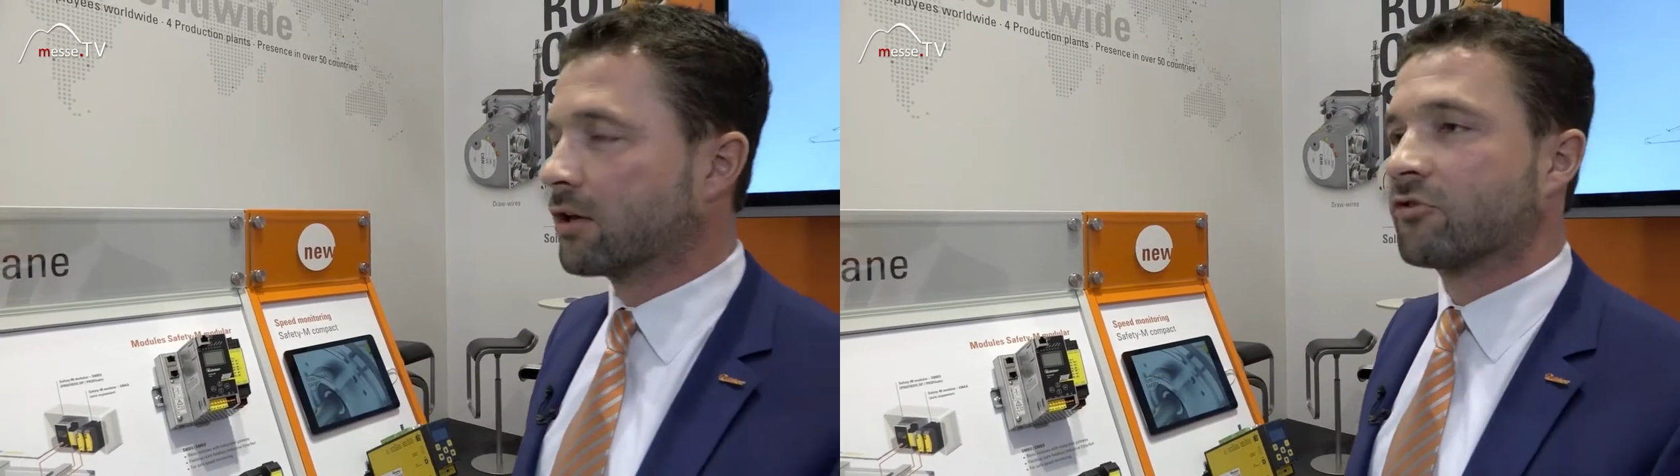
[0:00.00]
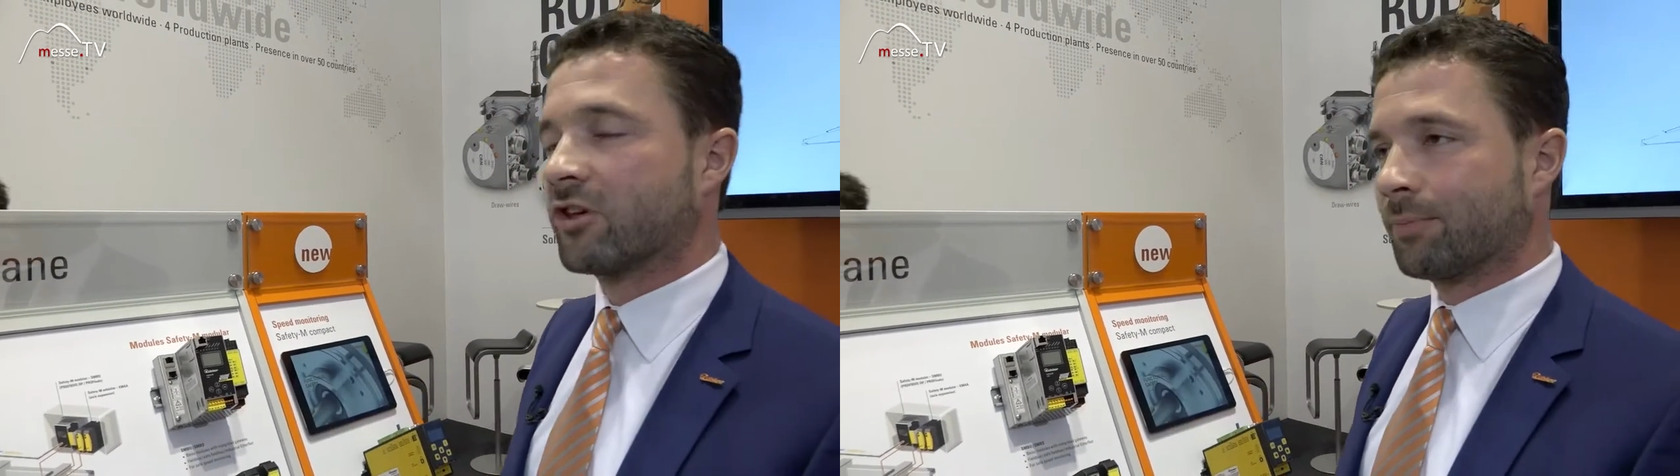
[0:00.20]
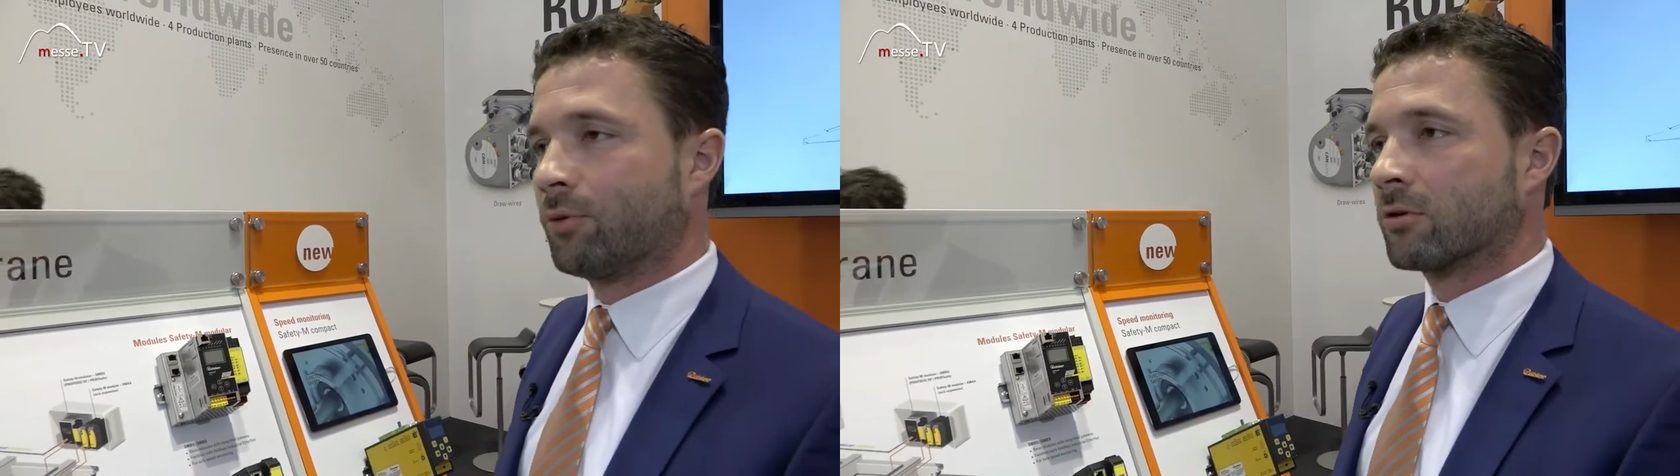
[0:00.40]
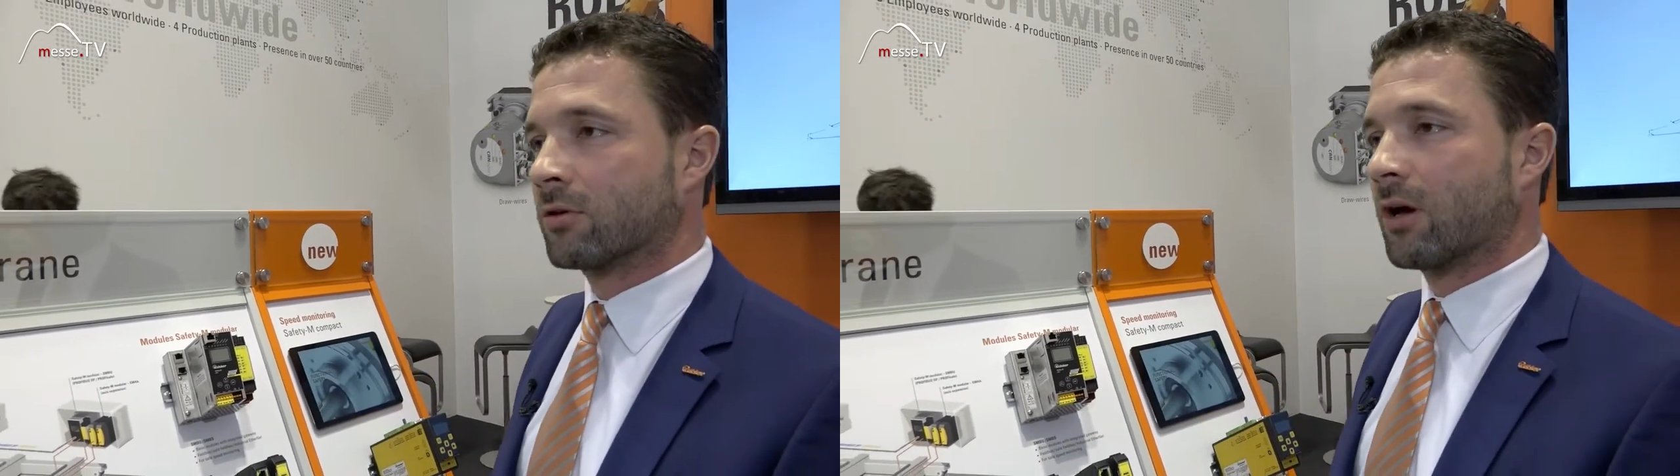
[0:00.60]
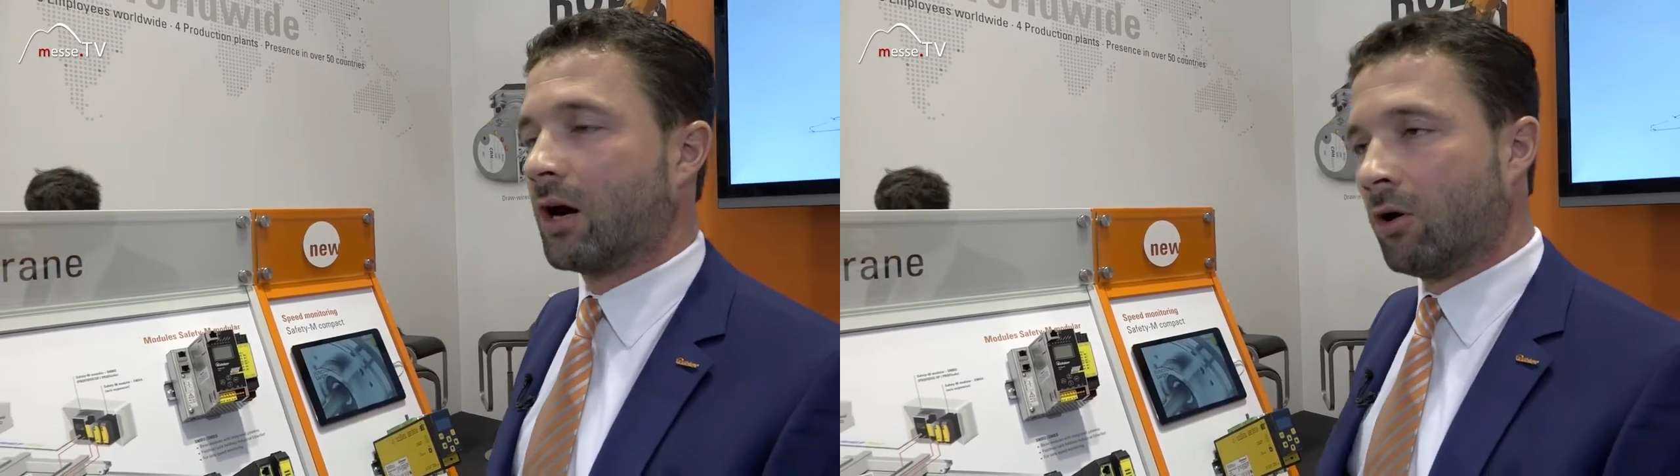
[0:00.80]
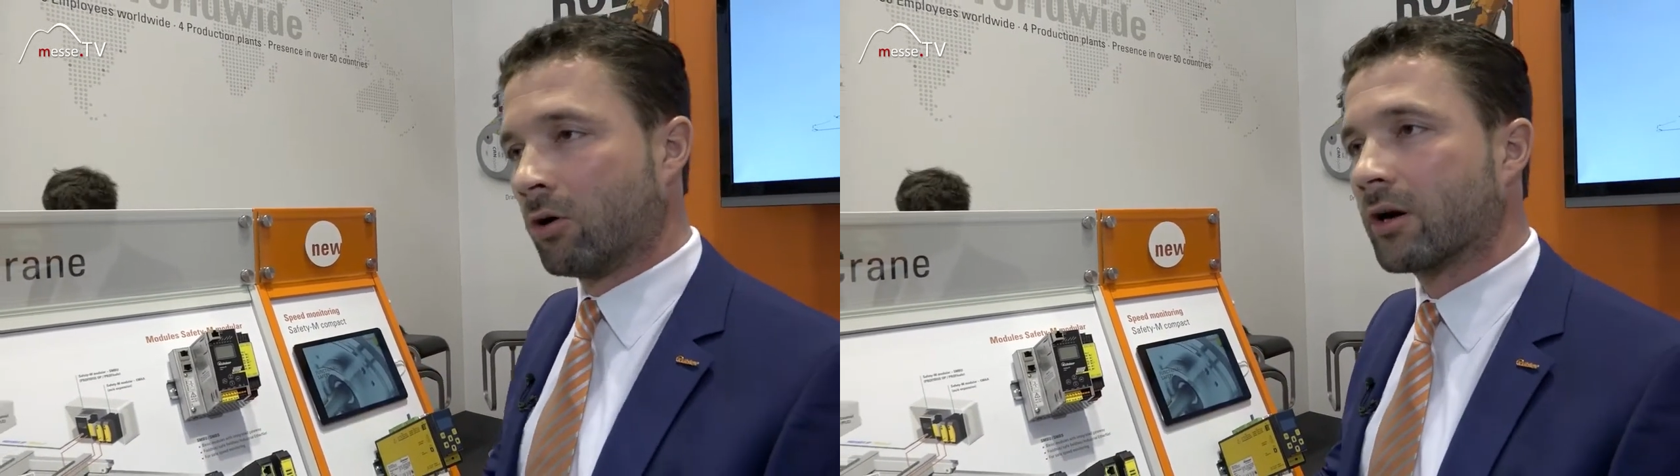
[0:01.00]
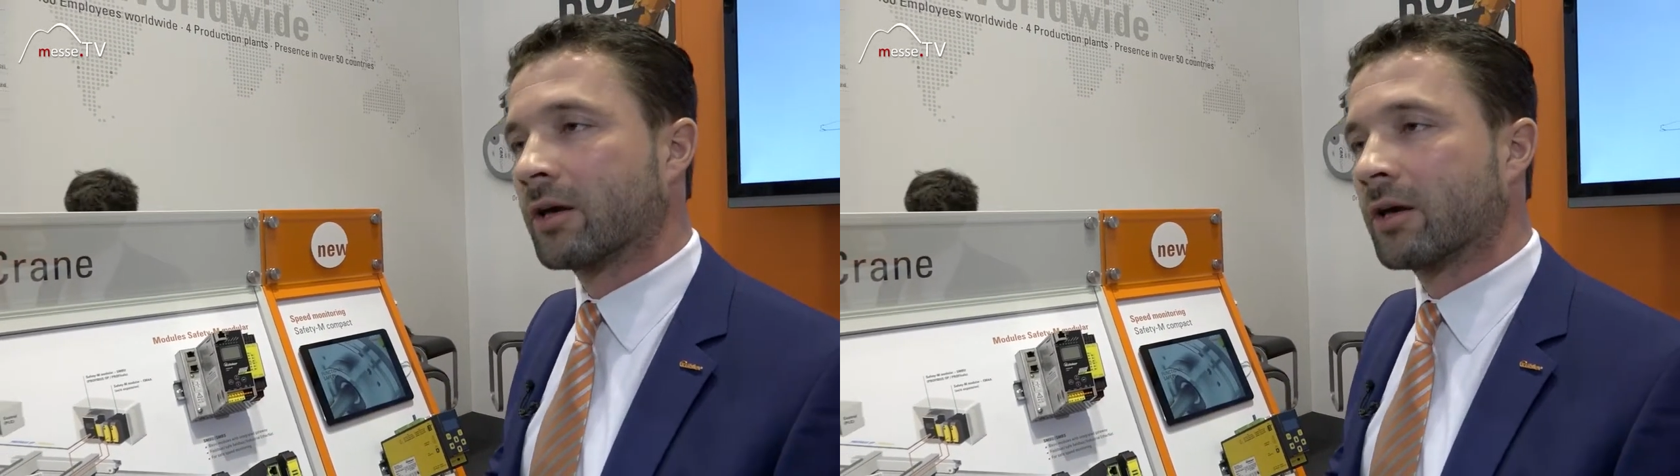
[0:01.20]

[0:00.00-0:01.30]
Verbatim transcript: Stichpunkt auch